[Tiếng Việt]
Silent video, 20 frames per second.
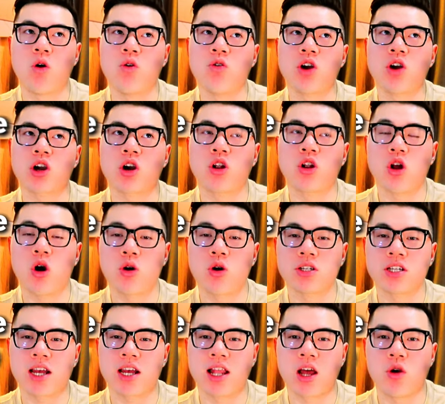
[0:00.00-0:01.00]
Eau de
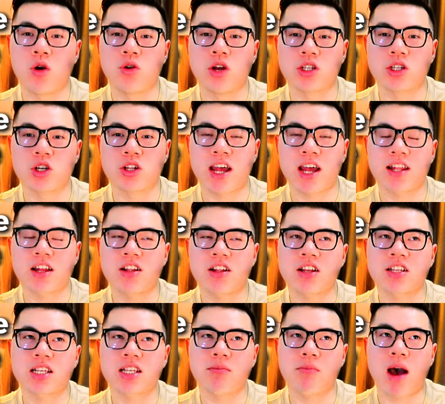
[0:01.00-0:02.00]
Cologne hay là Eau de Toilette
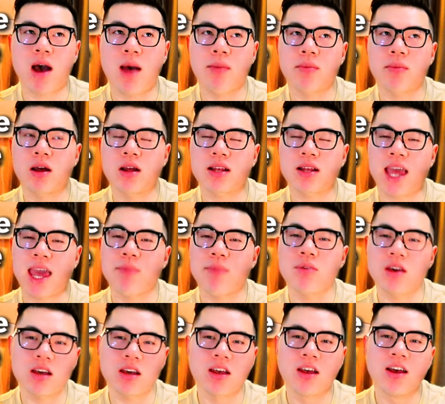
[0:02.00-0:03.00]
nó sẽ bám
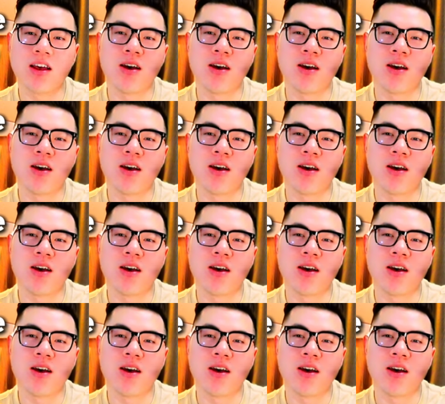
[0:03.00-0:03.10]
kém nhất